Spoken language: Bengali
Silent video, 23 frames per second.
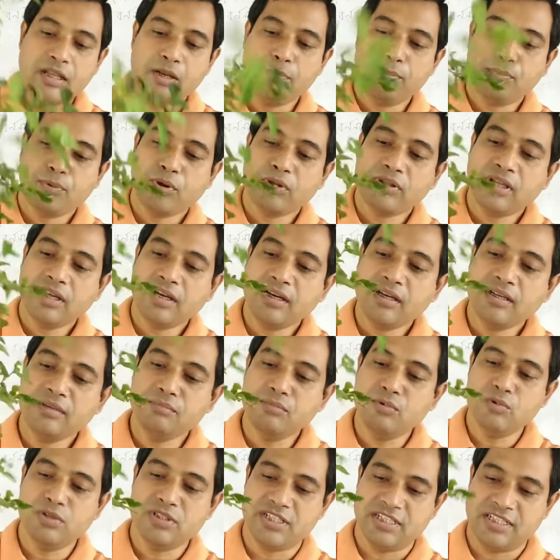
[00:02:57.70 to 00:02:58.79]
তাহলে প্রধান
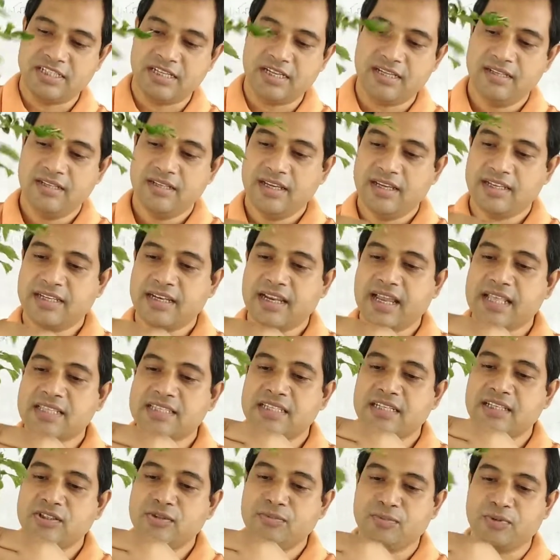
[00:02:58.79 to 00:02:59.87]
মূল যেটা একটা
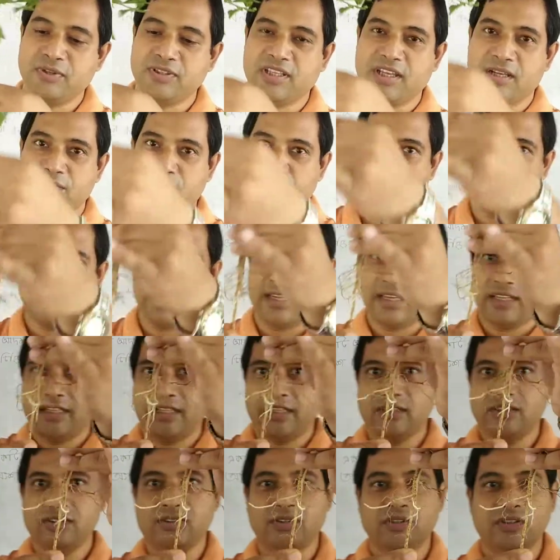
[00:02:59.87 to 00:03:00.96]
গাছের কিন্তু প্রধান মূল থাকে
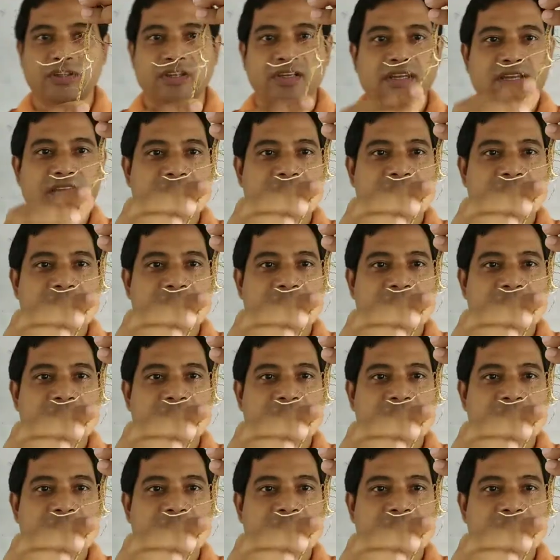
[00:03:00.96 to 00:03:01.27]
দেখছো